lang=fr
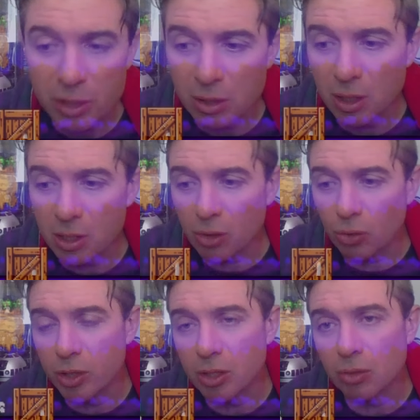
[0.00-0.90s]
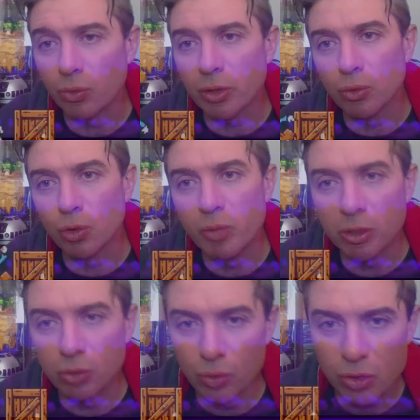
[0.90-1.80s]
C'est-à-dire qu'on est, on est en
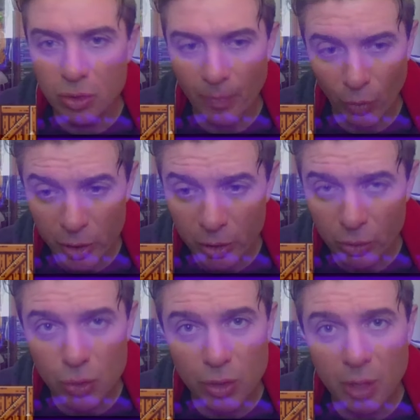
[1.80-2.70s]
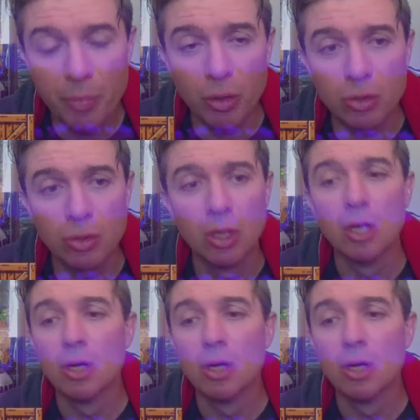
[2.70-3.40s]
2012, on est dans une époque